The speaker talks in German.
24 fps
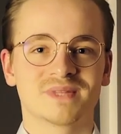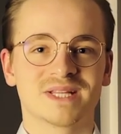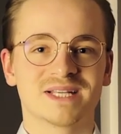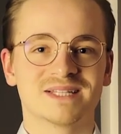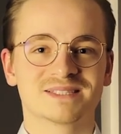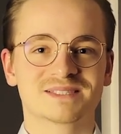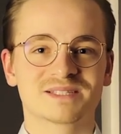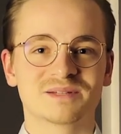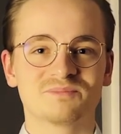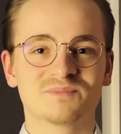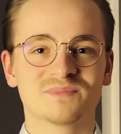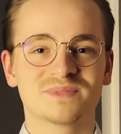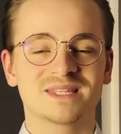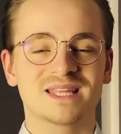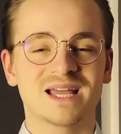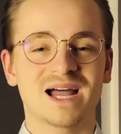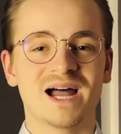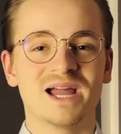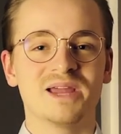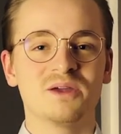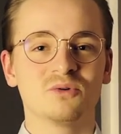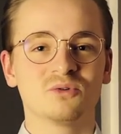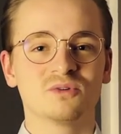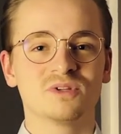Es gibt
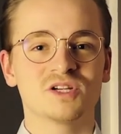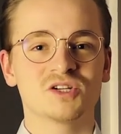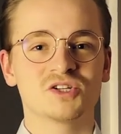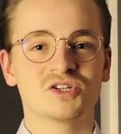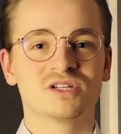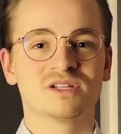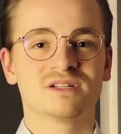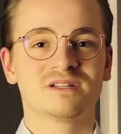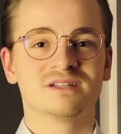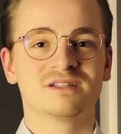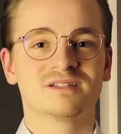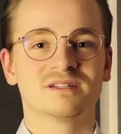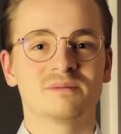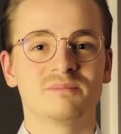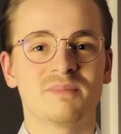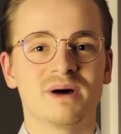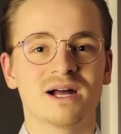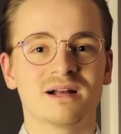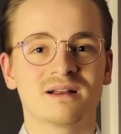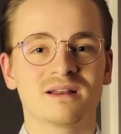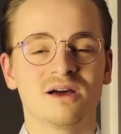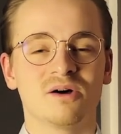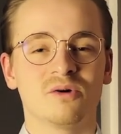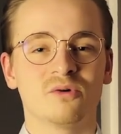drei unterschiedliche
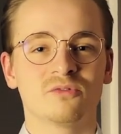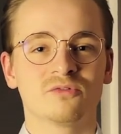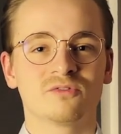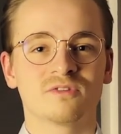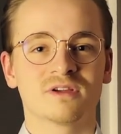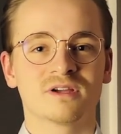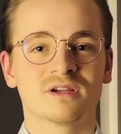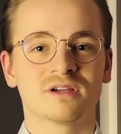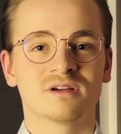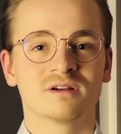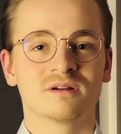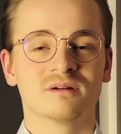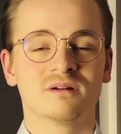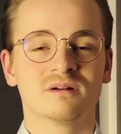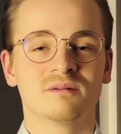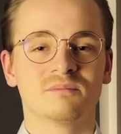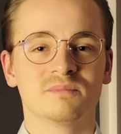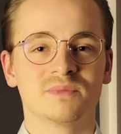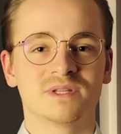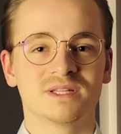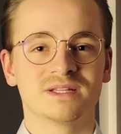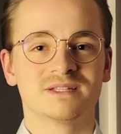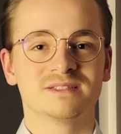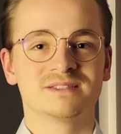Makleraufträge,
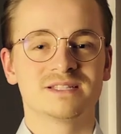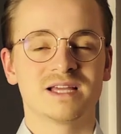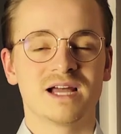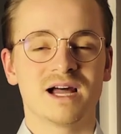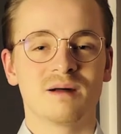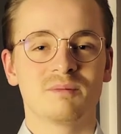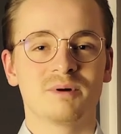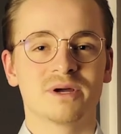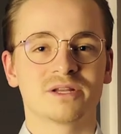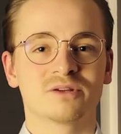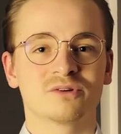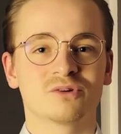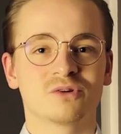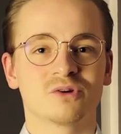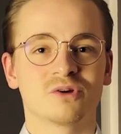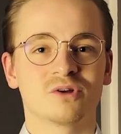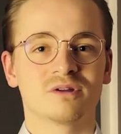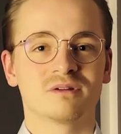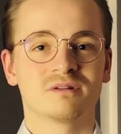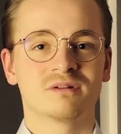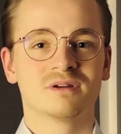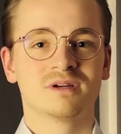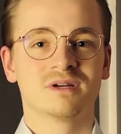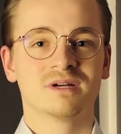mit denen Sie arbeiten
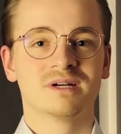können.